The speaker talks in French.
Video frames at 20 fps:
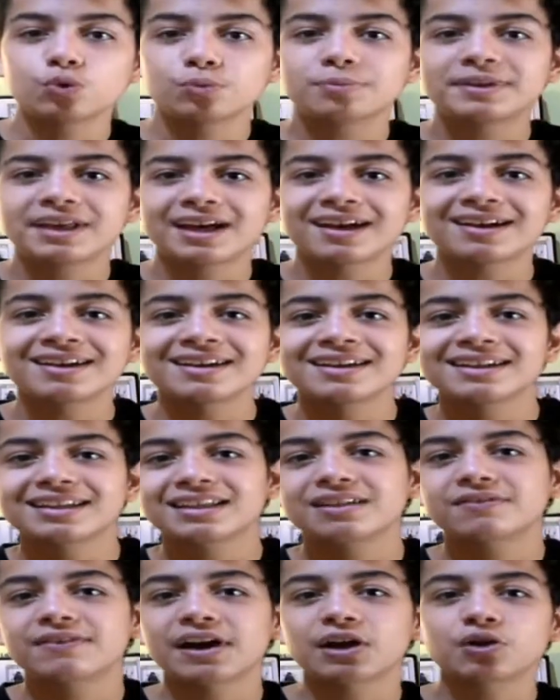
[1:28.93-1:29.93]
bien
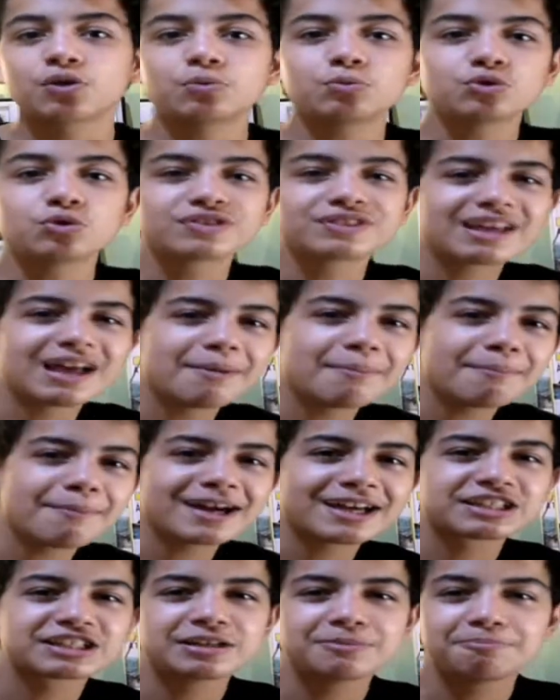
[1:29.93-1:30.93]
qu'il va commencer à
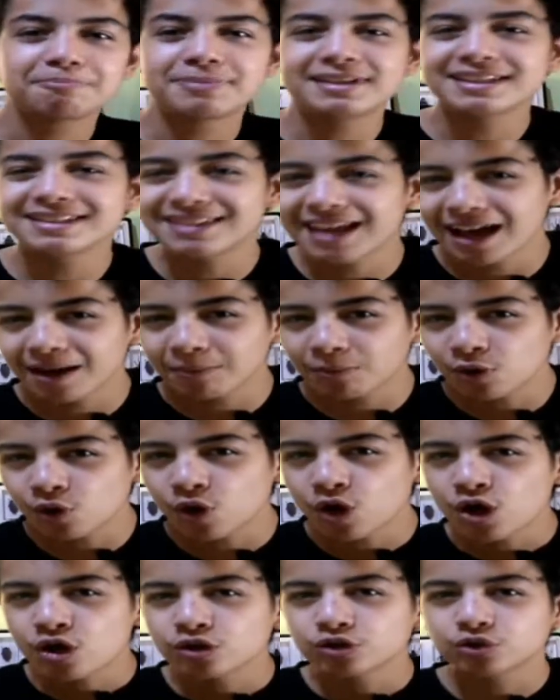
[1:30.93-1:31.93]
marcher bizarrement,
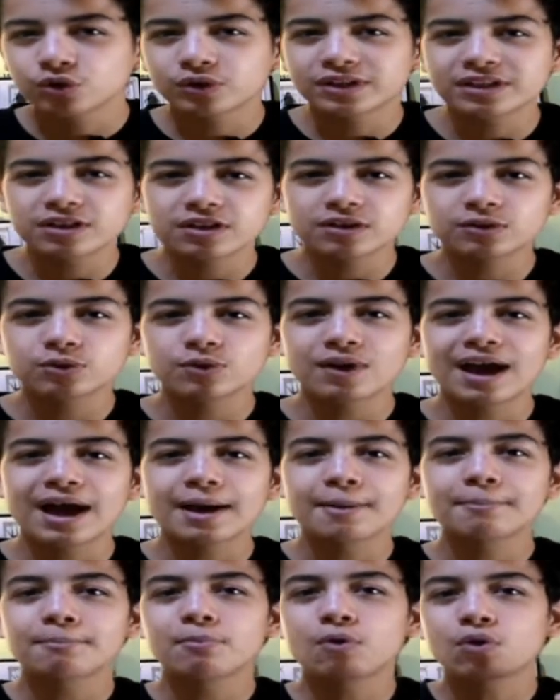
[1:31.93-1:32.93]
ce qui est dû à
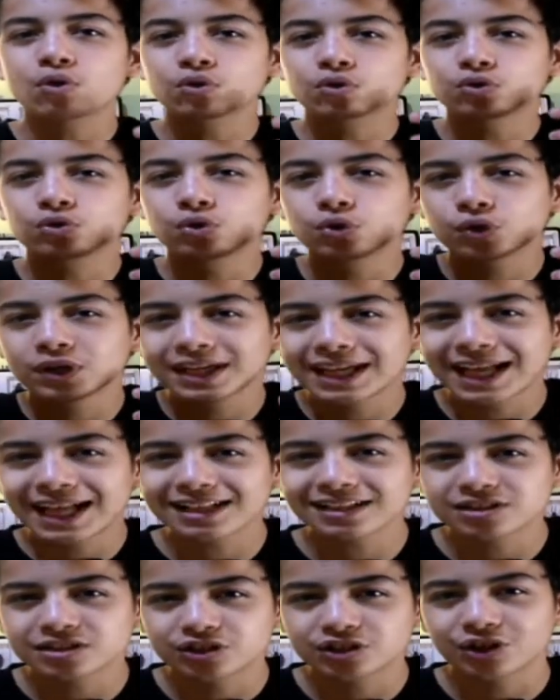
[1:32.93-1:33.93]
un manque de
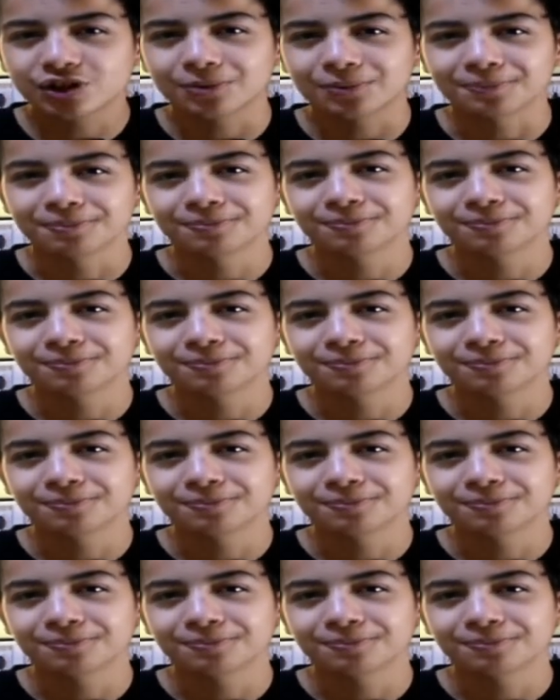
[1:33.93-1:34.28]
calcium.